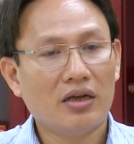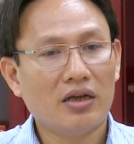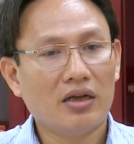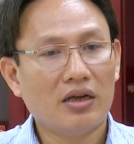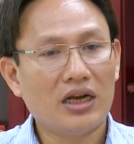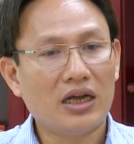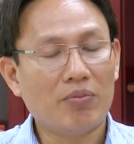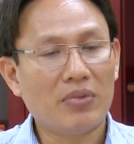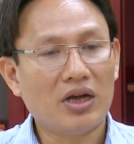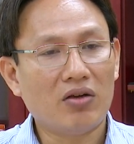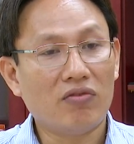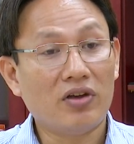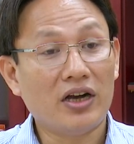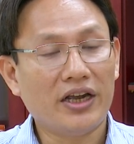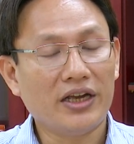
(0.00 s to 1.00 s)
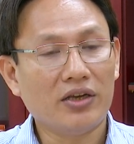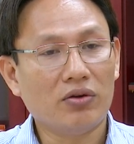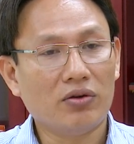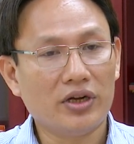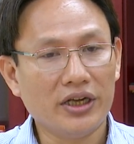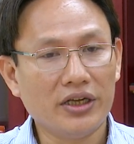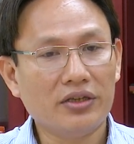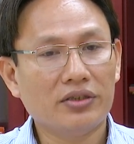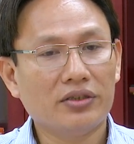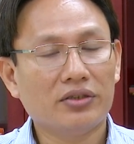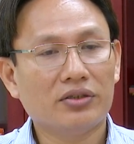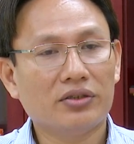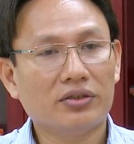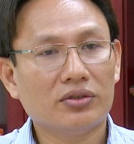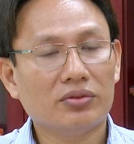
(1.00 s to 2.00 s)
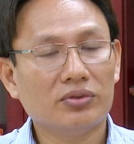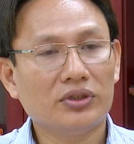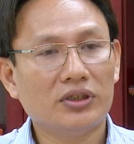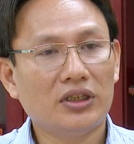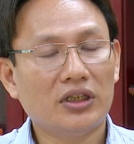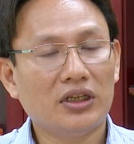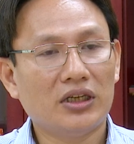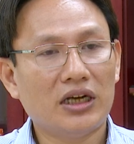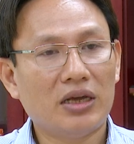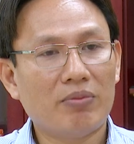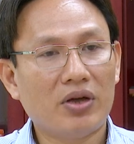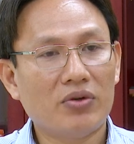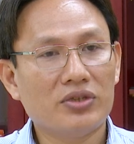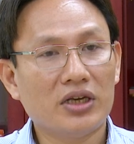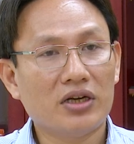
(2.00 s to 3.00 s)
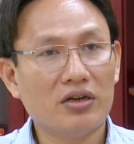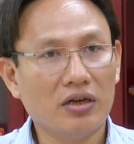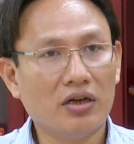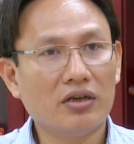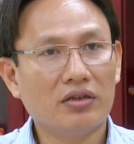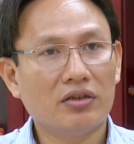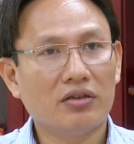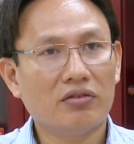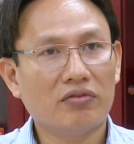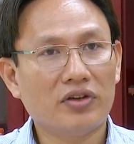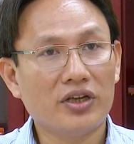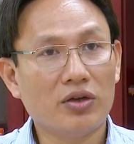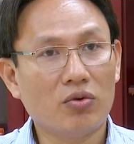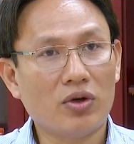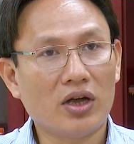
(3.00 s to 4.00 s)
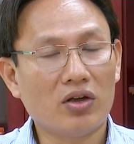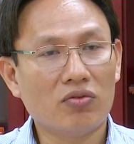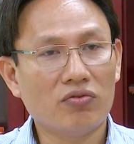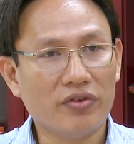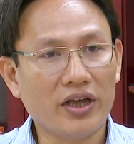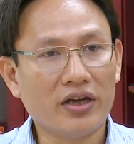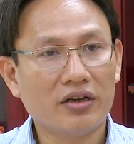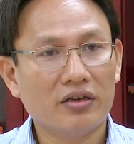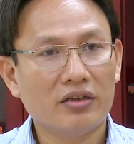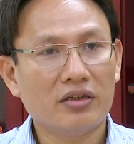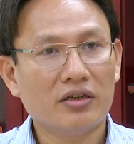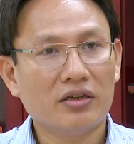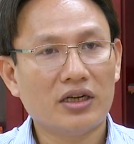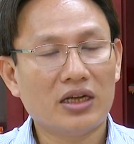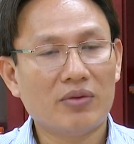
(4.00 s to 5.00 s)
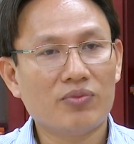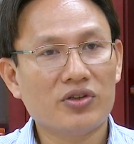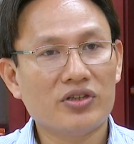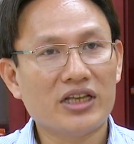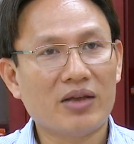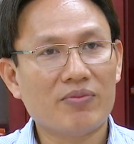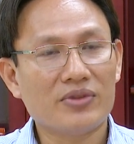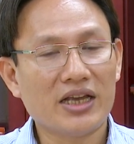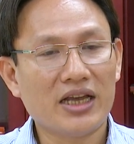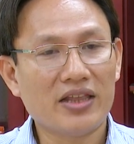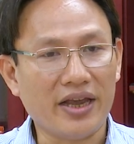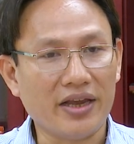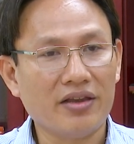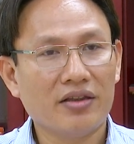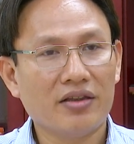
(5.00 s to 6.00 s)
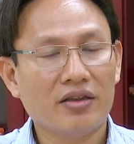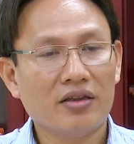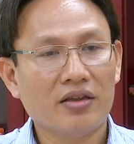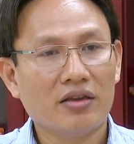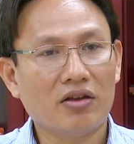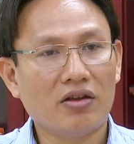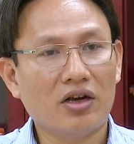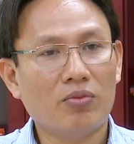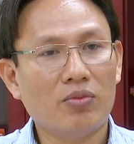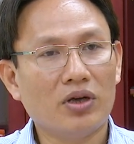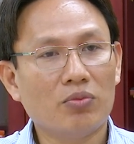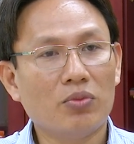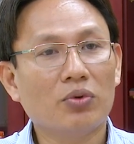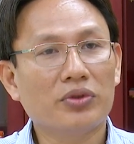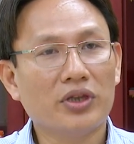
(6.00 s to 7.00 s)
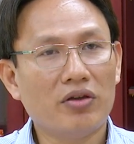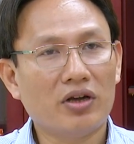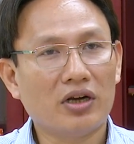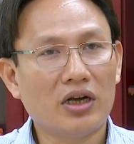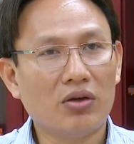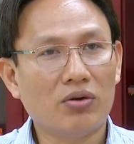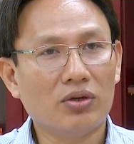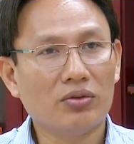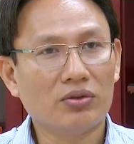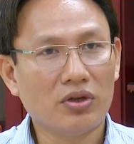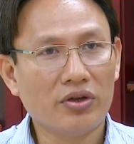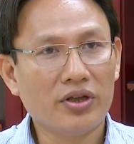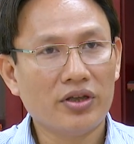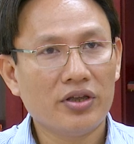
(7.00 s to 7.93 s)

à, đảm bảo vận hành ổn định cũng như là đảm bảo chất lượng và hiệu quả công việc làm cho giảm giá thành. Đó là một cái mục tiêu hàng đầu của chúng tôi.